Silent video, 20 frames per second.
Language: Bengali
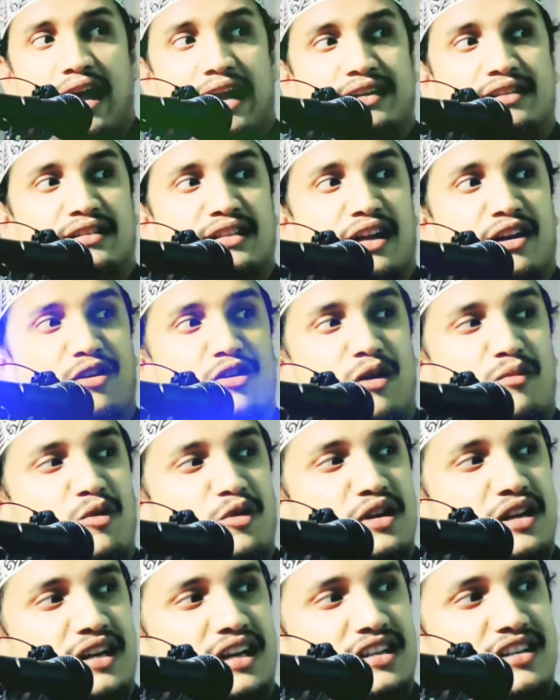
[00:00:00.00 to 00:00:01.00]
একটা
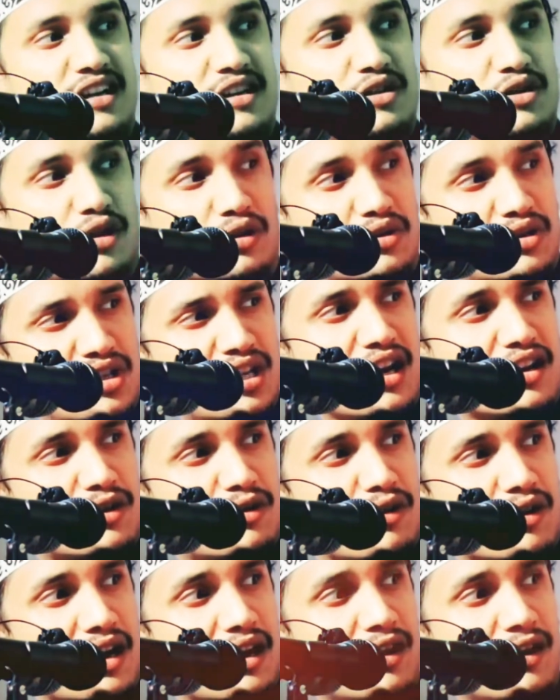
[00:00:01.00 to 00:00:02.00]
রমণীকে যে টর্চার
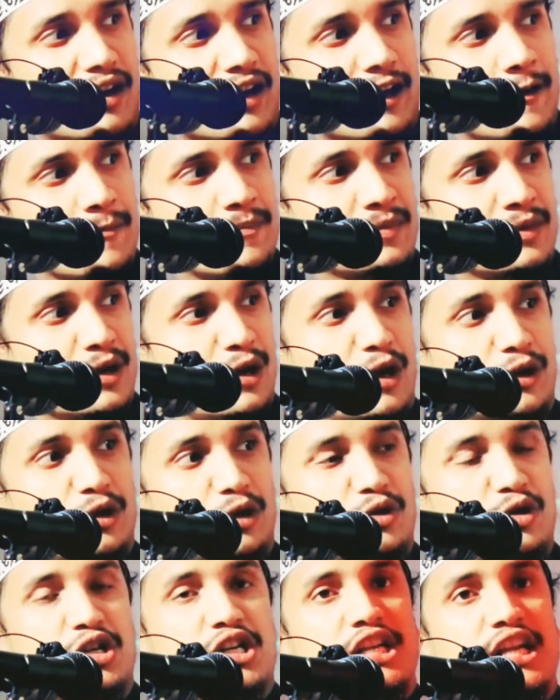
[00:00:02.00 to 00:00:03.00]
করা হয়
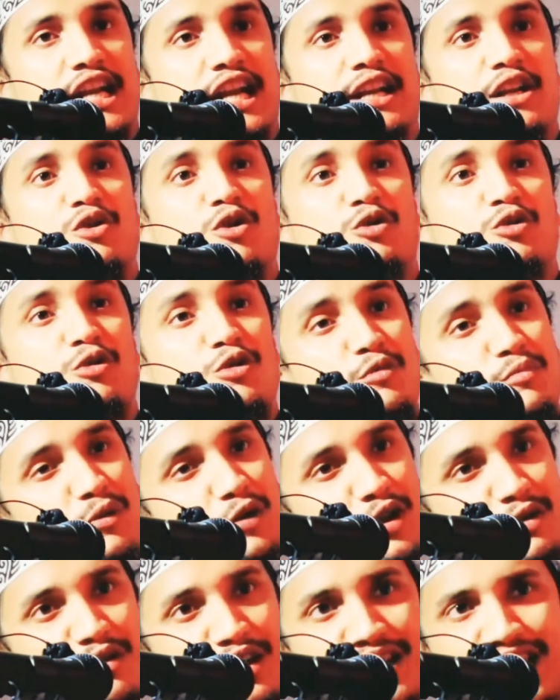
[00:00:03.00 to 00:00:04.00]
অথচ সে নতুন
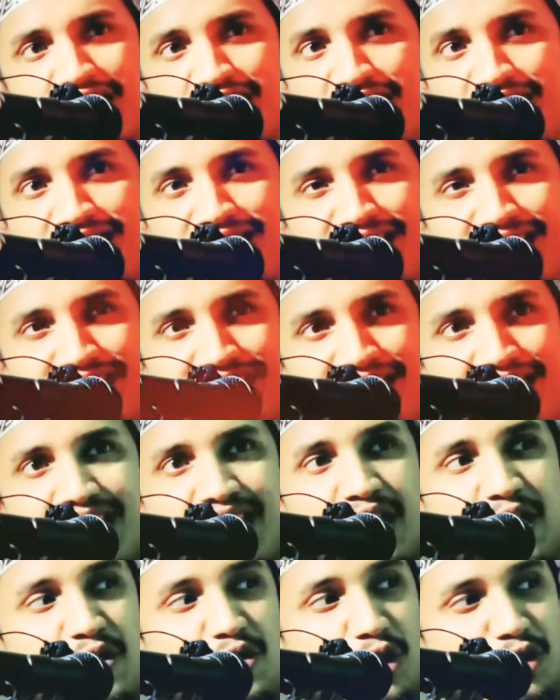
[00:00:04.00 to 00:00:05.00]
পরিবেশে এসেছে
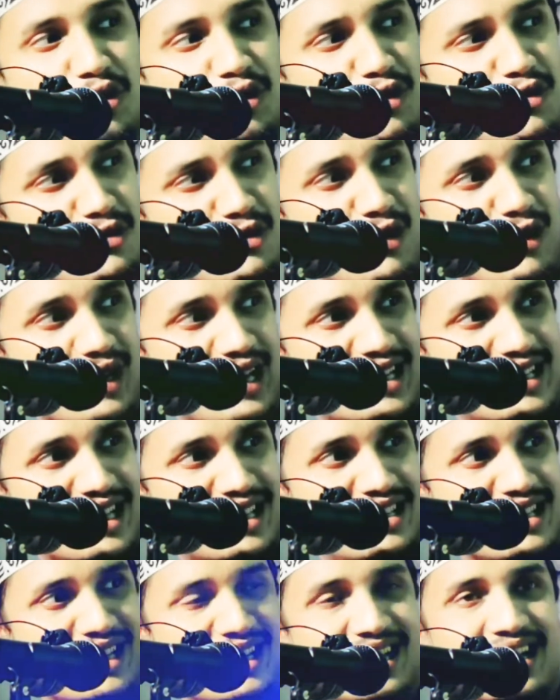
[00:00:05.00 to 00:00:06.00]
নতুন ঘরে
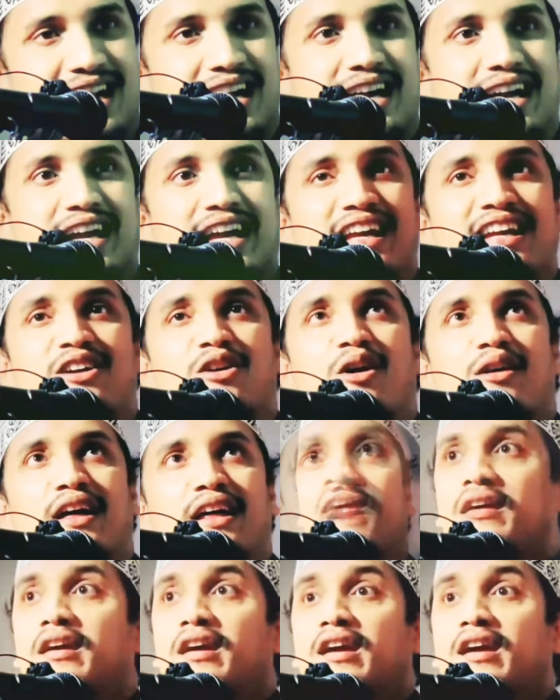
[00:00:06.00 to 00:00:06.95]
এসেছে এই ঘরের